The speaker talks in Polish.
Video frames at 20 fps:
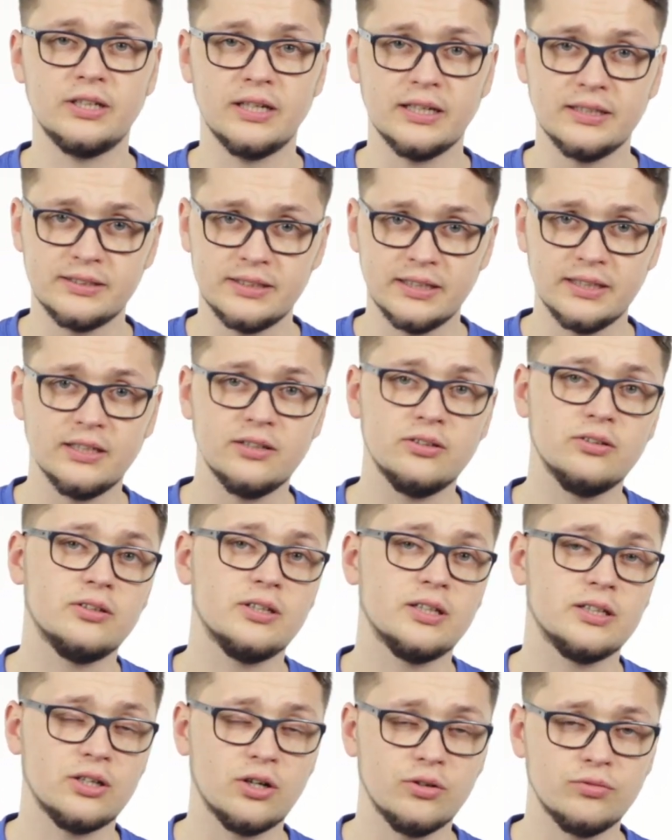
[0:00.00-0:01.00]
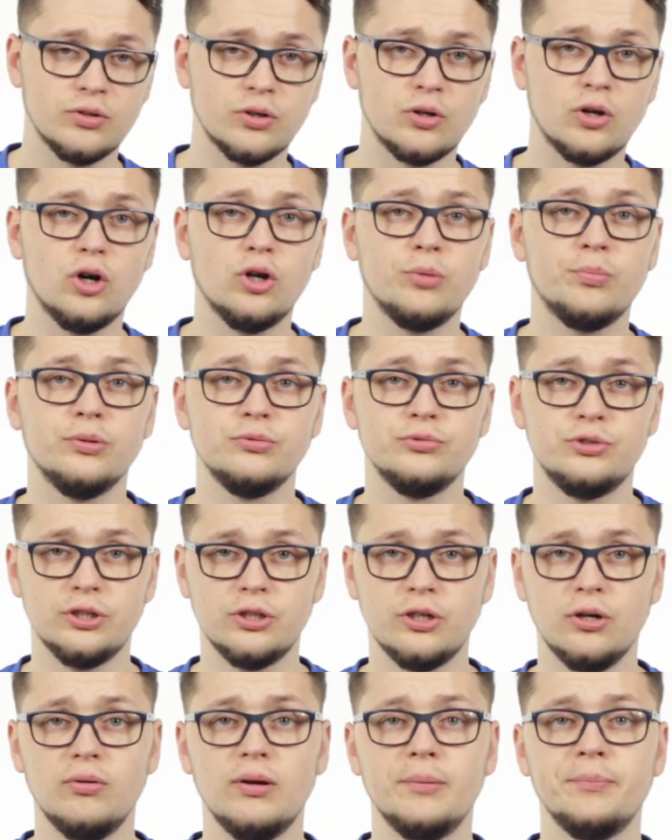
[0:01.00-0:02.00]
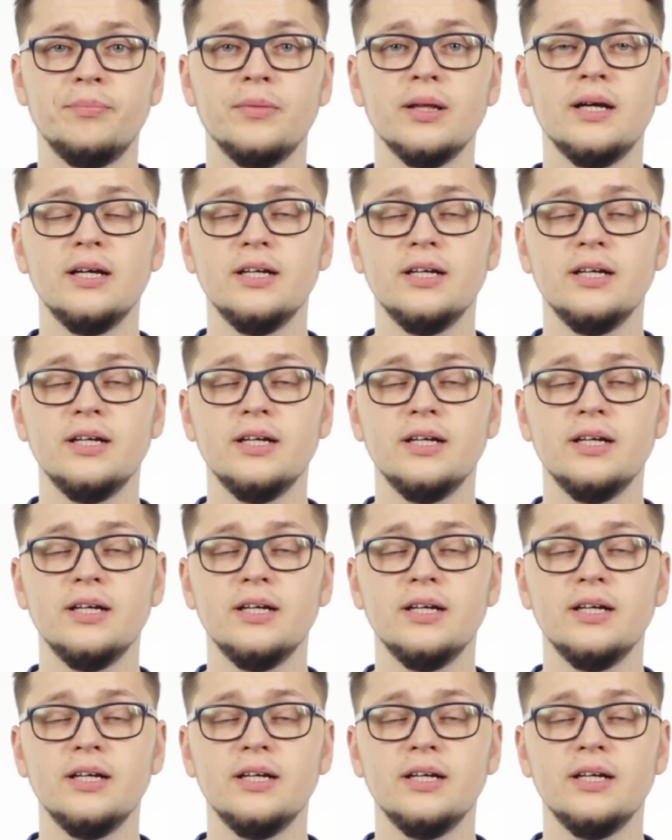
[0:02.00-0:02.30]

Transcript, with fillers: kręcenia dodatkowo korbą czy kołem,